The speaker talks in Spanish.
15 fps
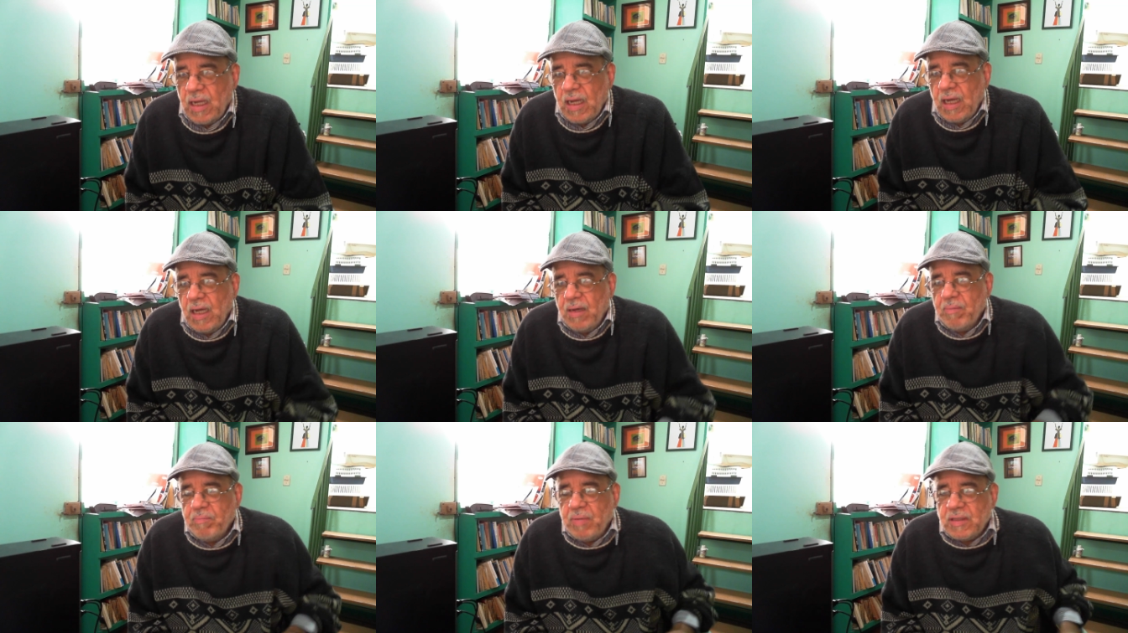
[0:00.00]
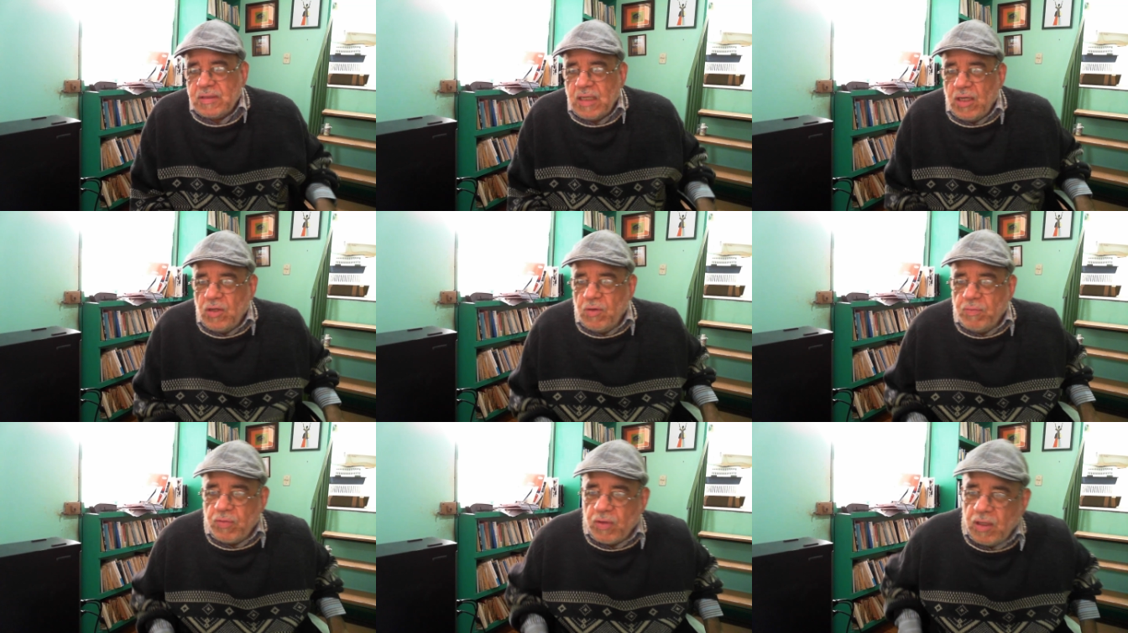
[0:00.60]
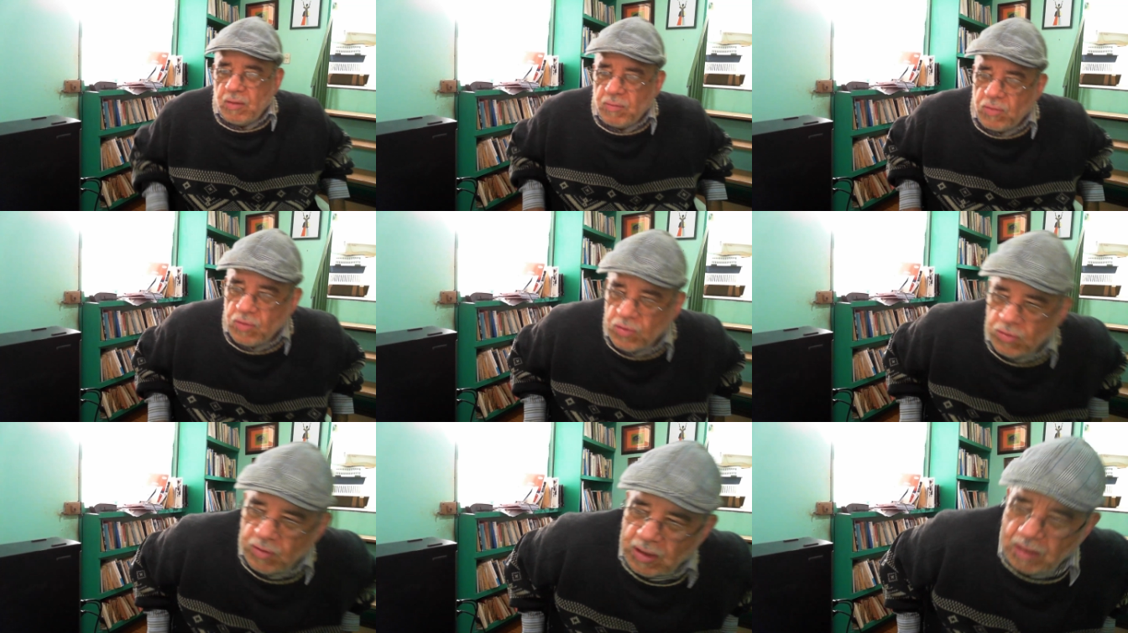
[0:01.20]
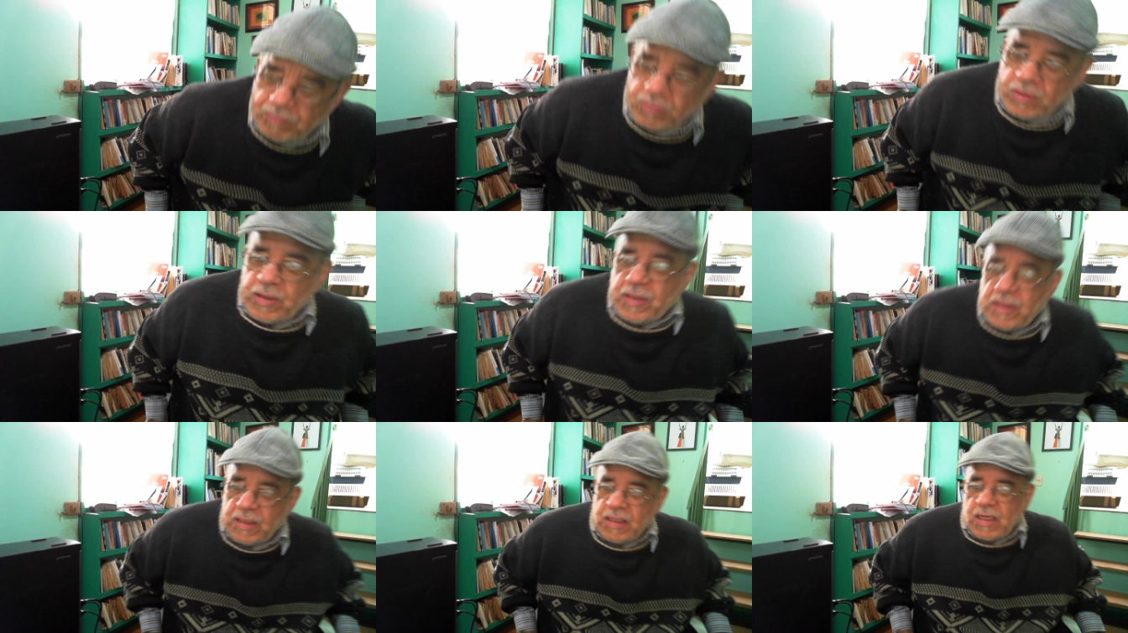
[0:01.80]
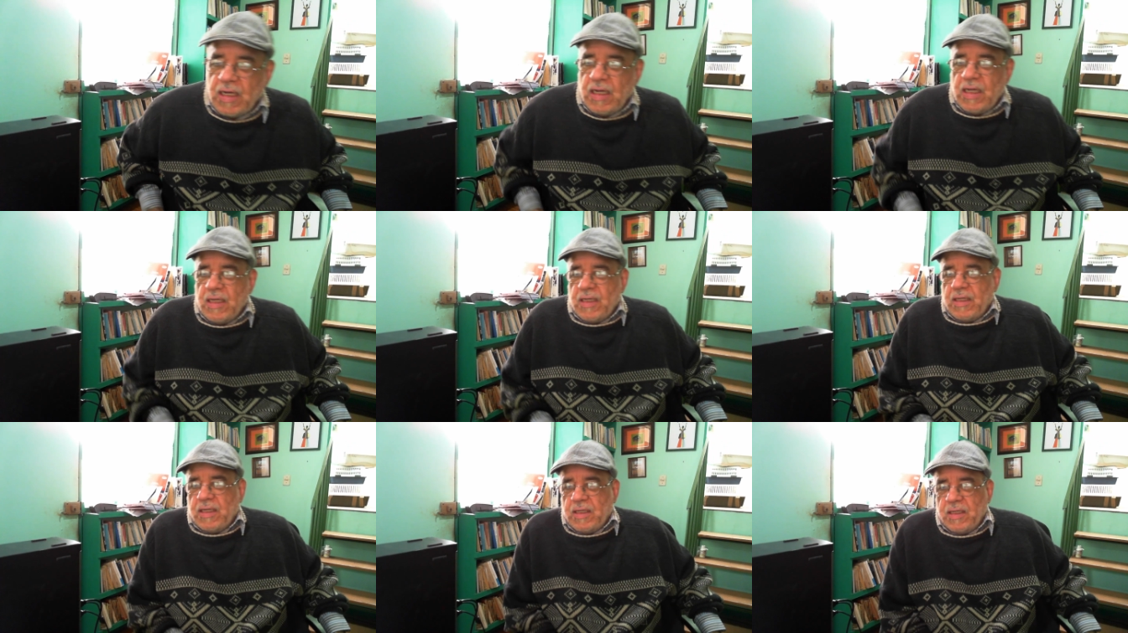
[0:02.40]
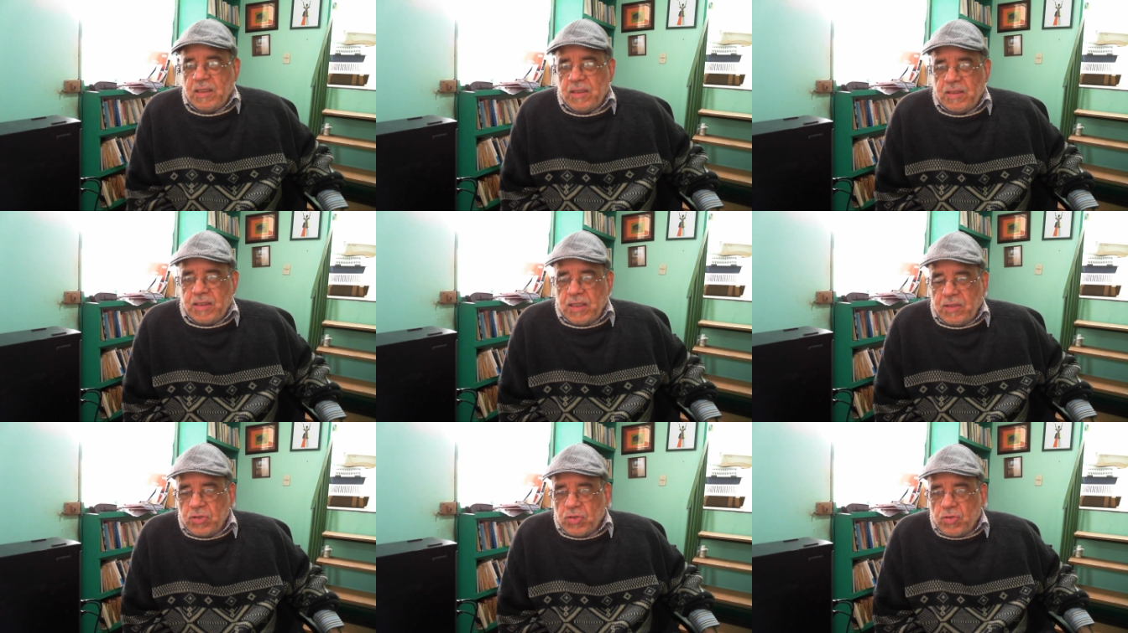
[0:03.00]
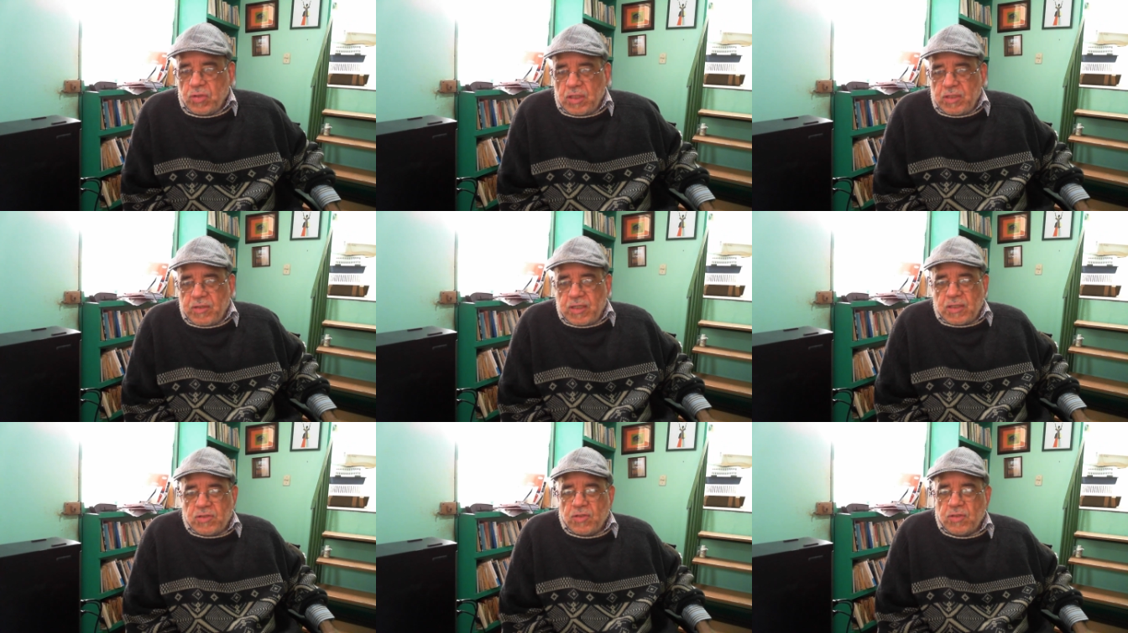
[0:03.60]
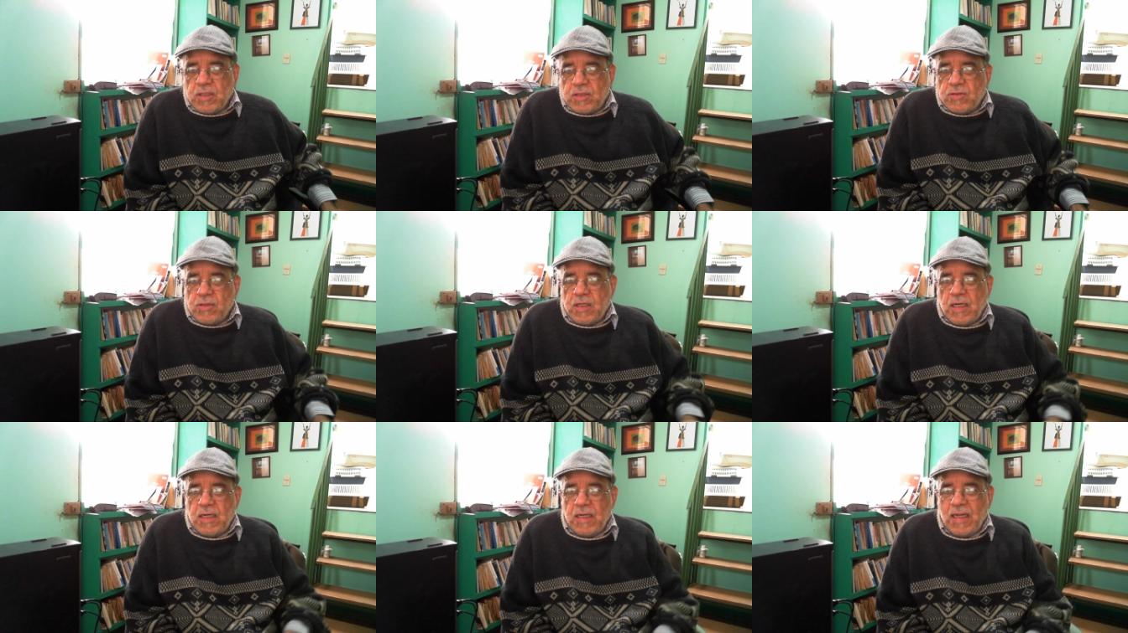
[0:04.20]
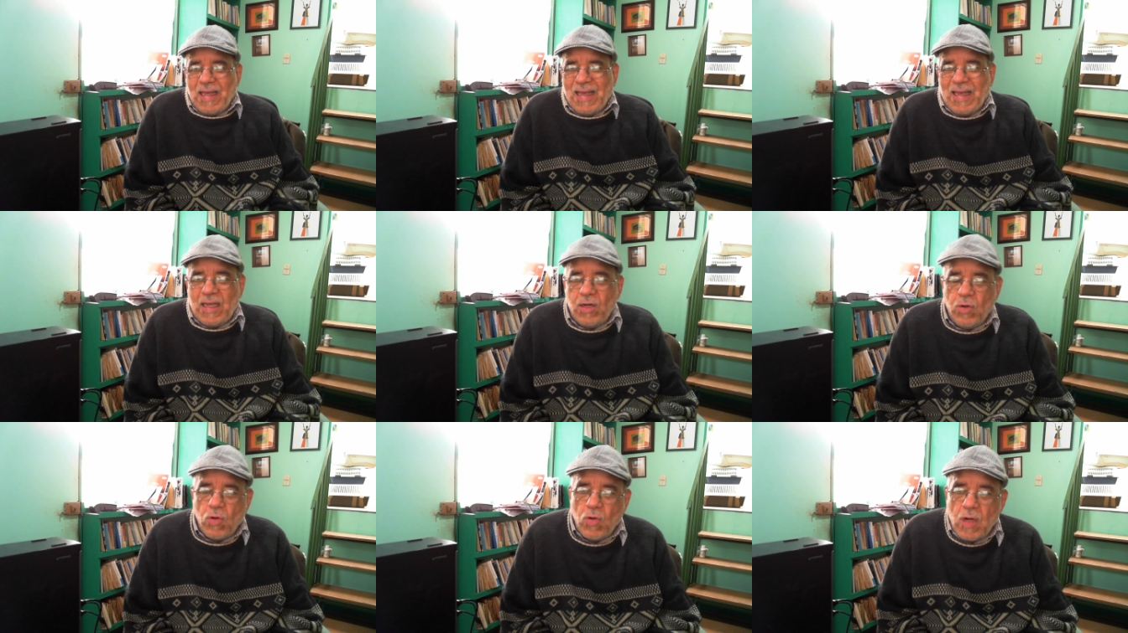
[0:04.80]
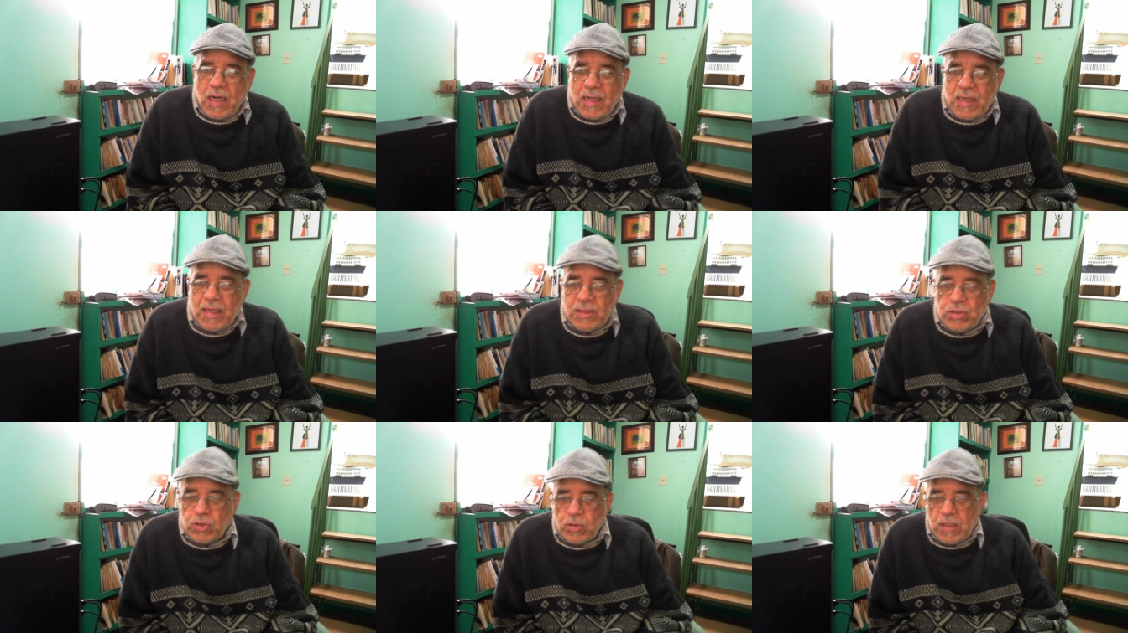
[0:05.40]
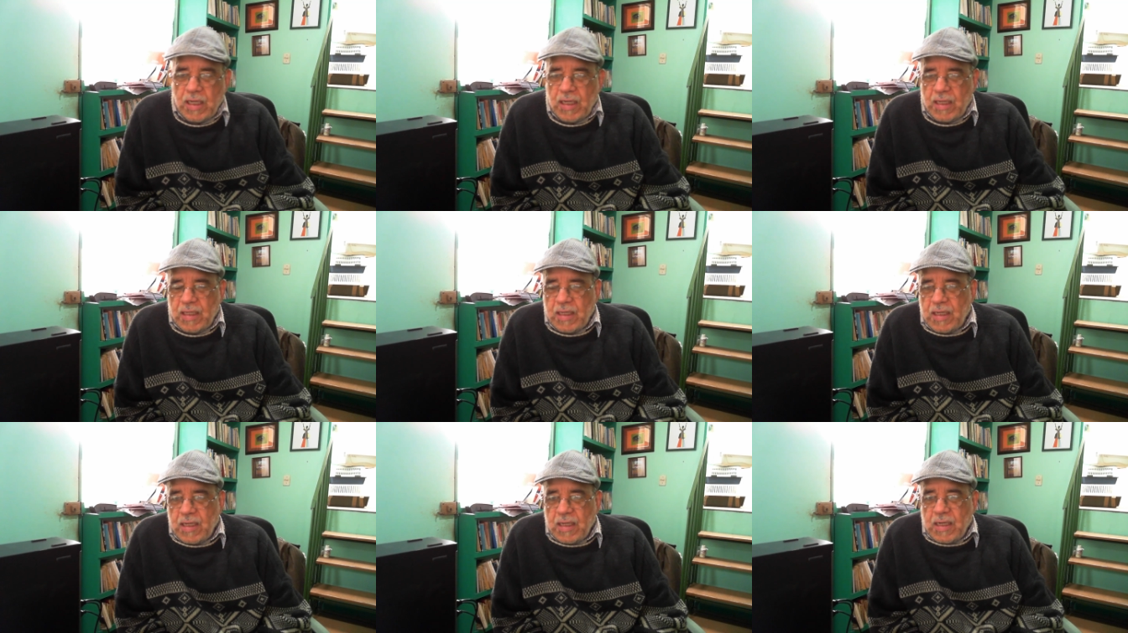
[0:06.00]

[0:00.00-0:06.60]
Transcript: han pasado por el mundo de la política eh, dentro de Liberación Nacional, que no han hecho nada,